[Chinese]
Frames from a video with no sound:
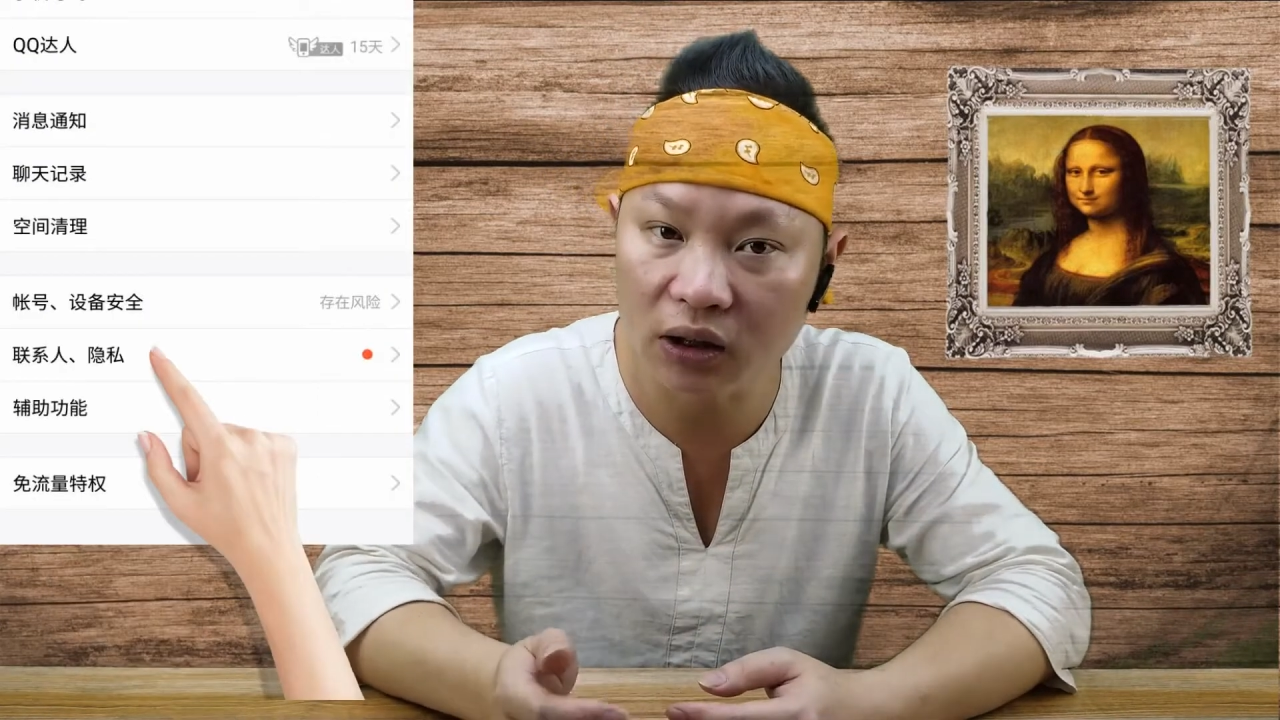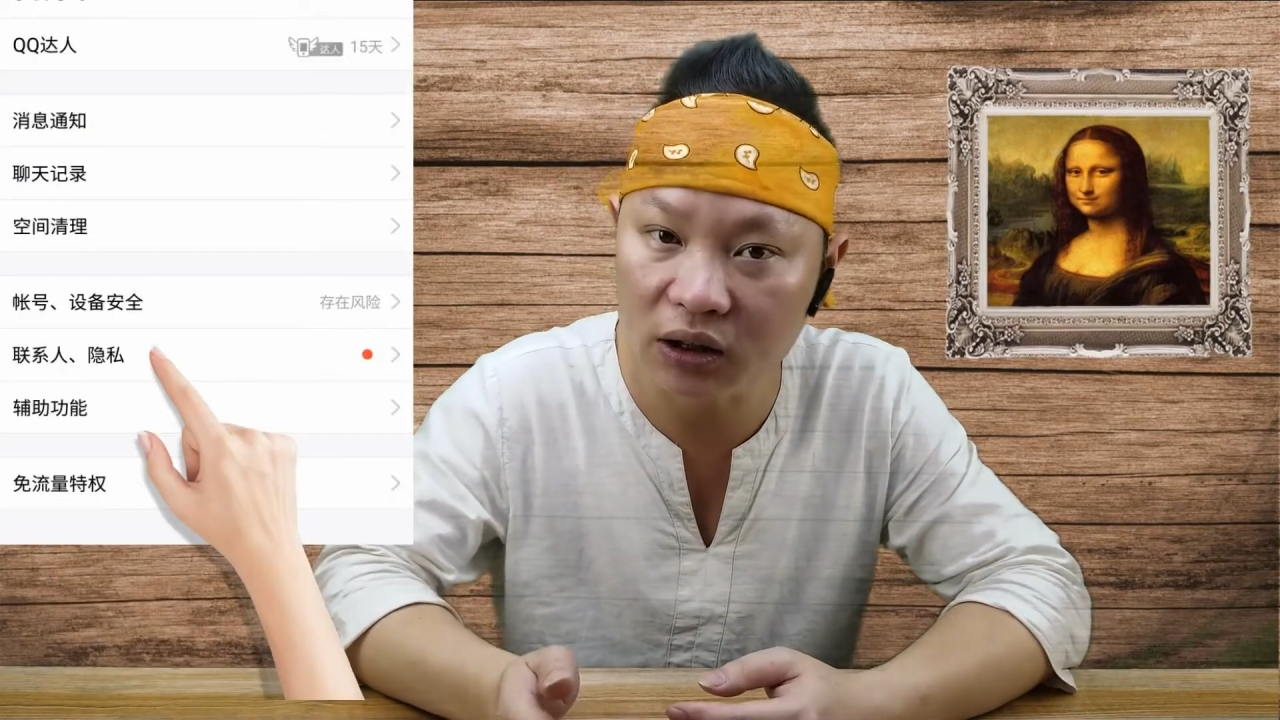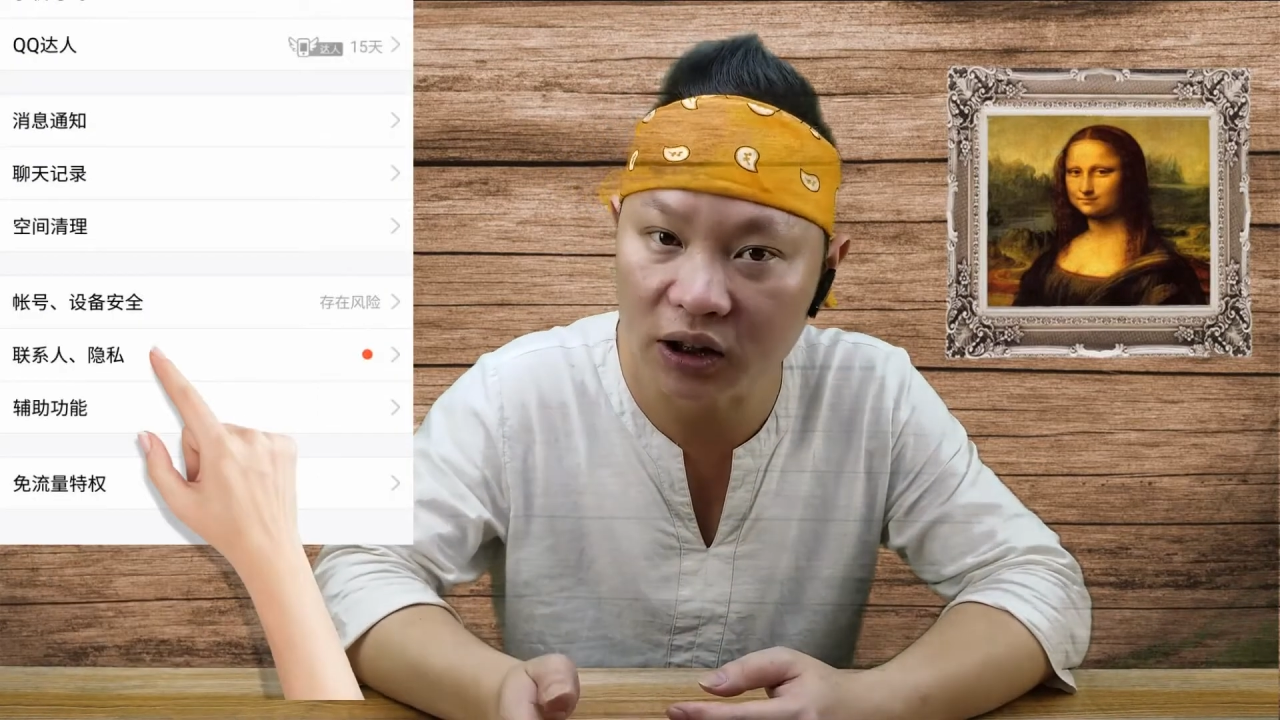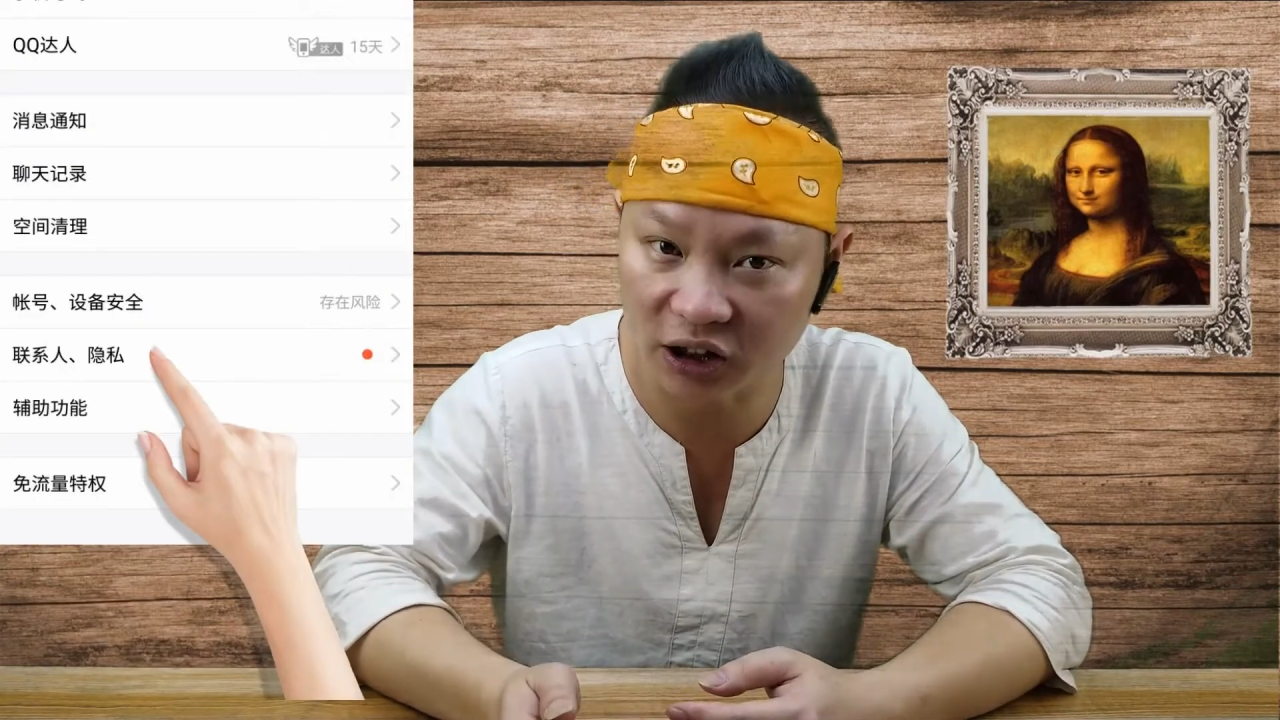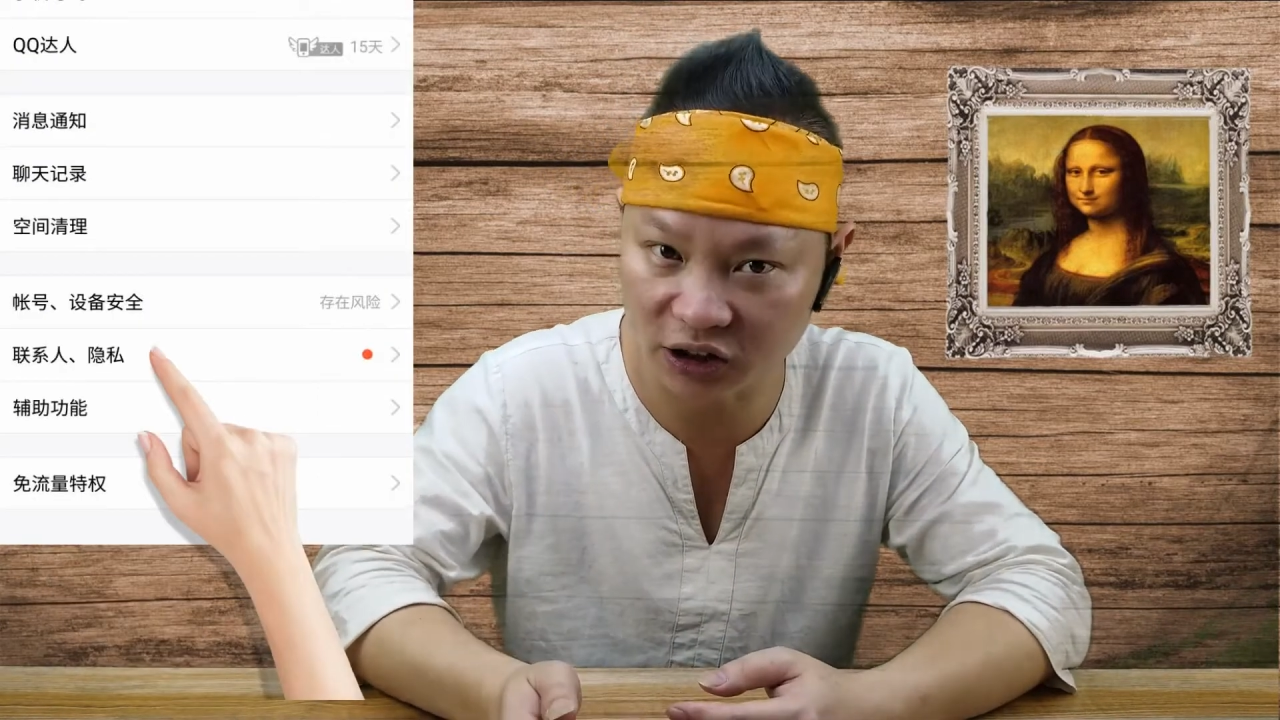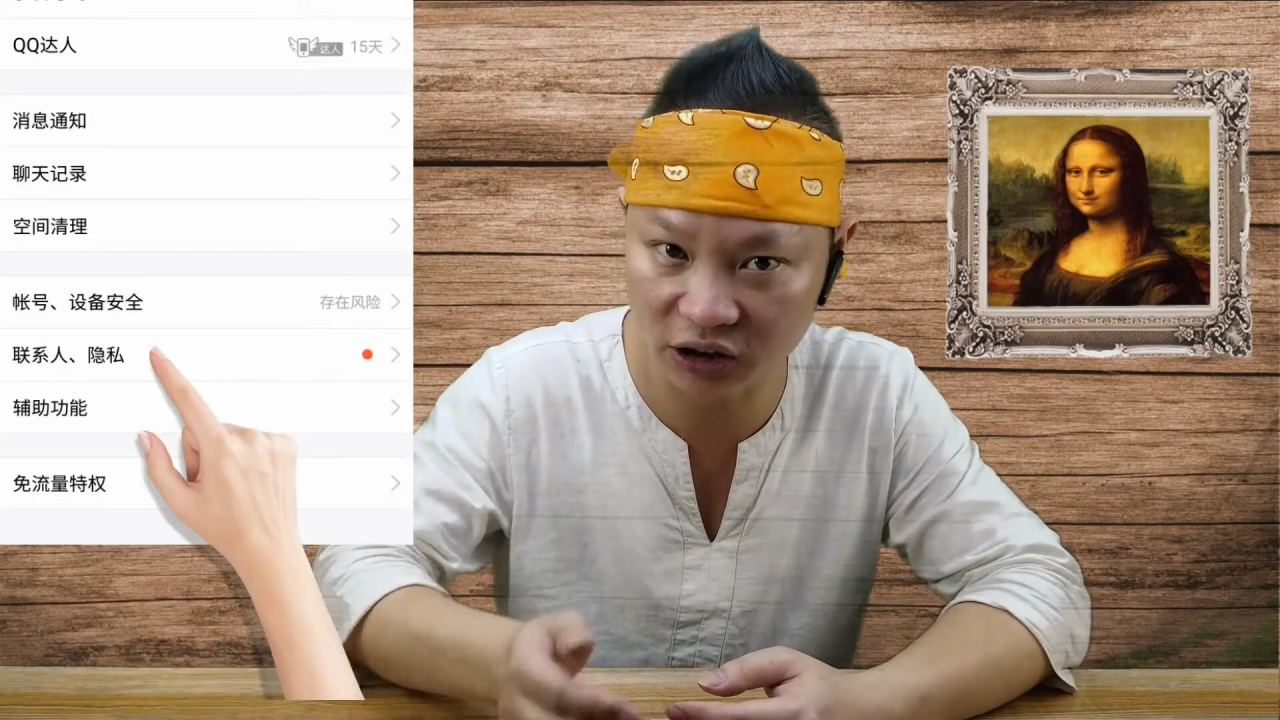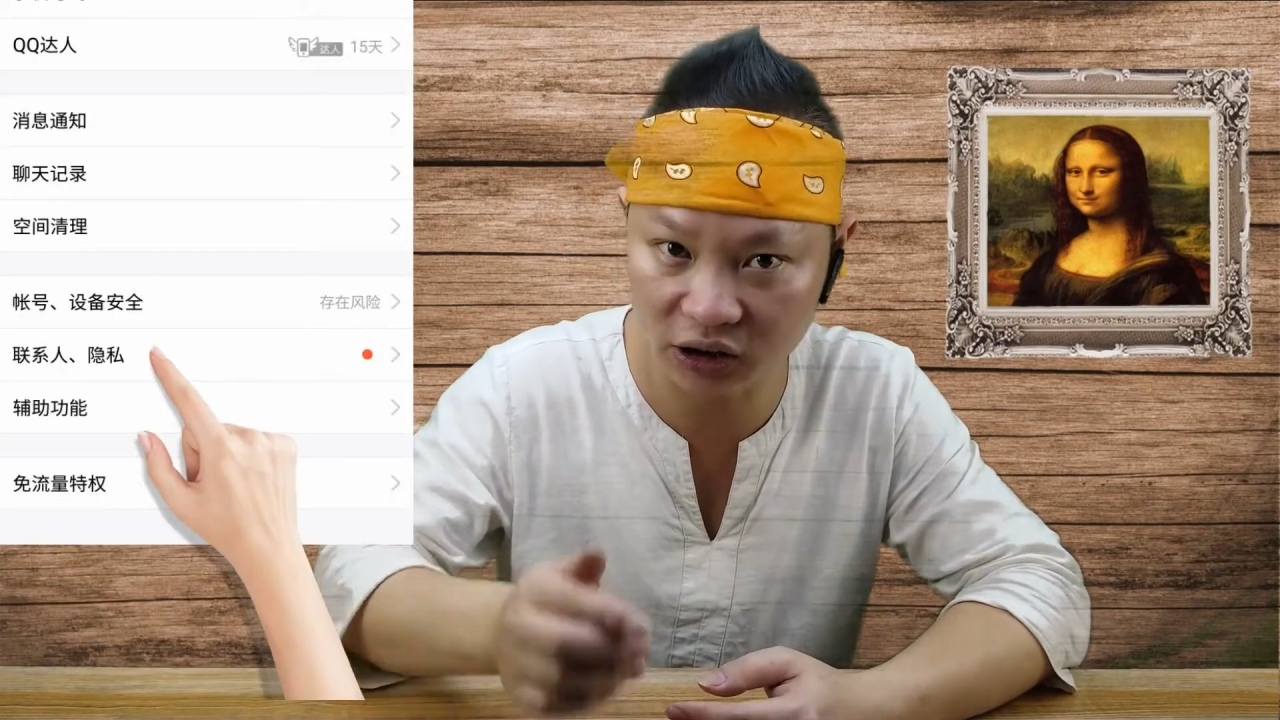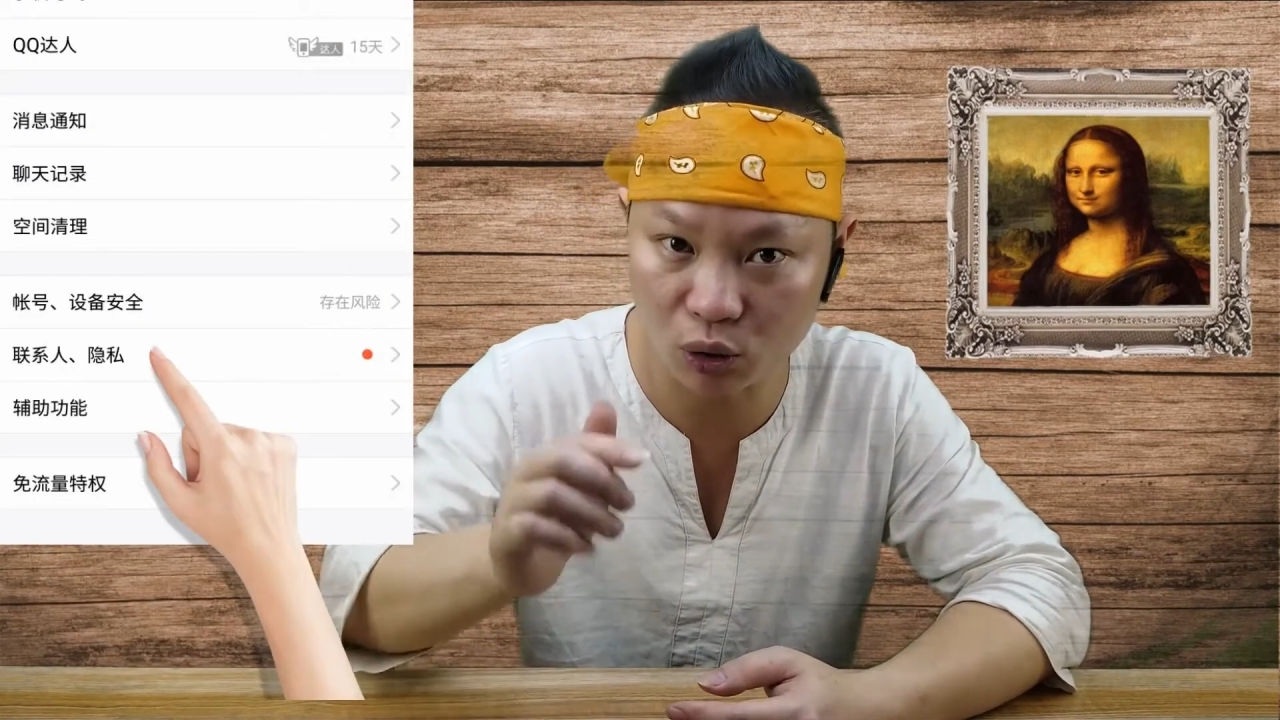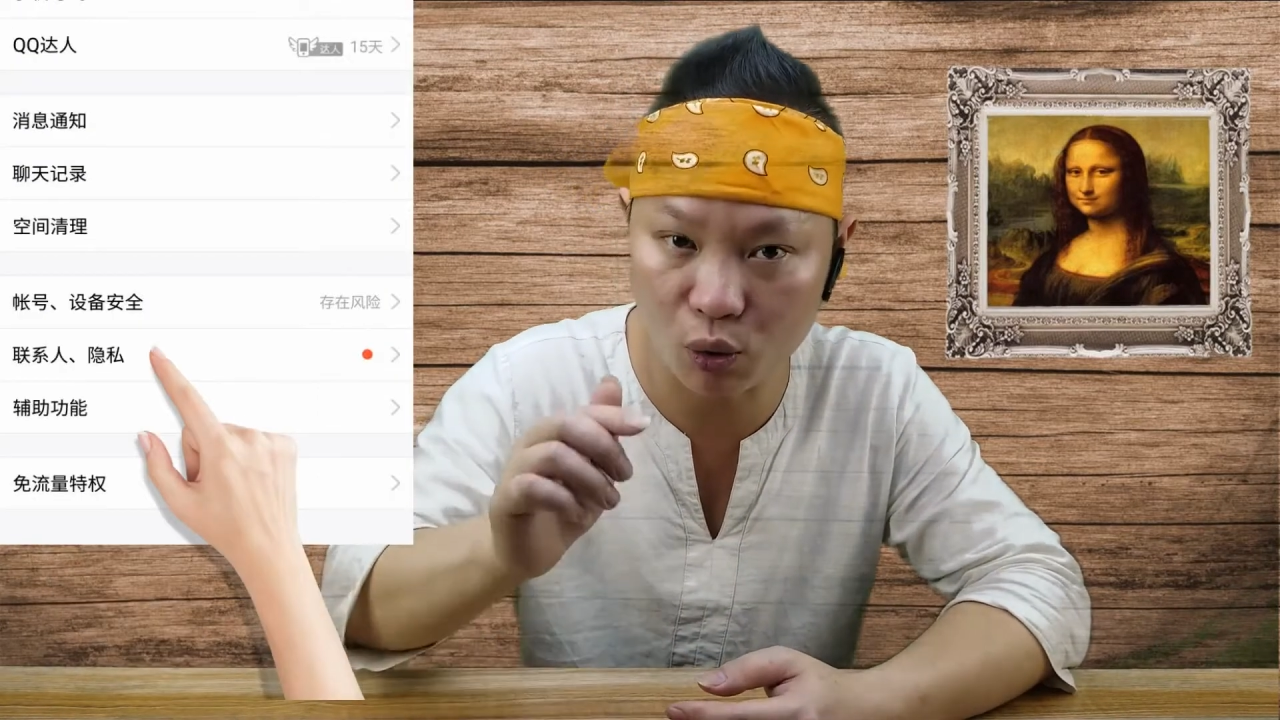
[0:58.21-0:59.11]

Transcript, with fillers: 隐私，